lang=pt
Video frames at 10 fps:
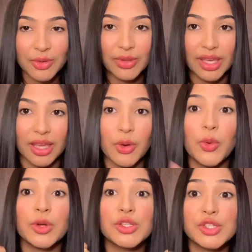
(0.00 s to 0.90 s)
o quê?
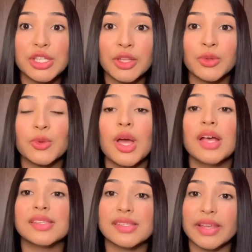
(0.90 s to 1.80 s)
Curtindo,
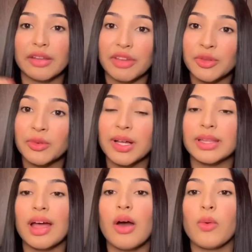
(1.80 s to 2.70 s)
se inscrevendo no
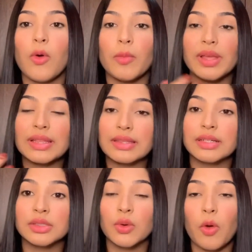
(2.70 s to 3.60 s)
canal,
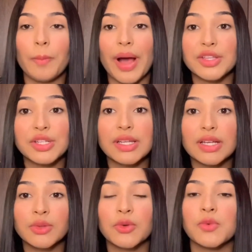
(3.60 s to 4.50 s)
comentando,
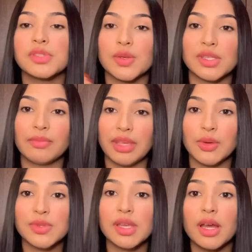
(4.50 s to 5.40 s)
compartilhando com seus
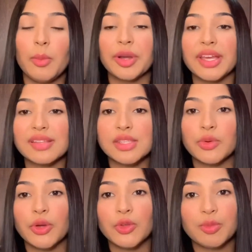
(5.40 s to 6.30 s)
amigos, porque assim o
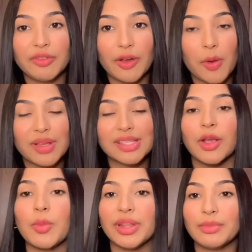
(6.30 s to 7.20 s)
YouTube vai começar a
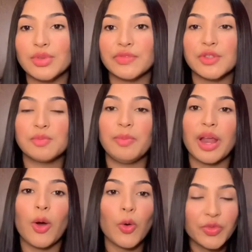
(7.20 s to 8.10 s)
recomendar meus vídeos
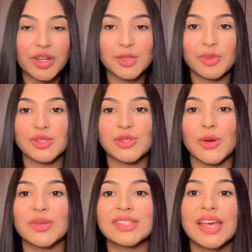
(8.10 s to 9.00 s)
para outras
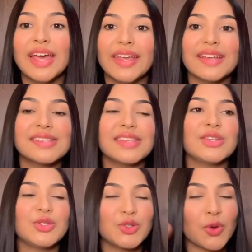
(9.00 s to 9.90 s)
pessoas e assim a
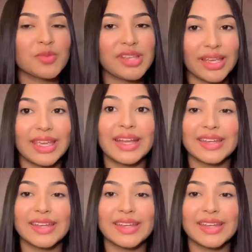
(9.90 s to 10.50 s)
gente consegue então crescer. Então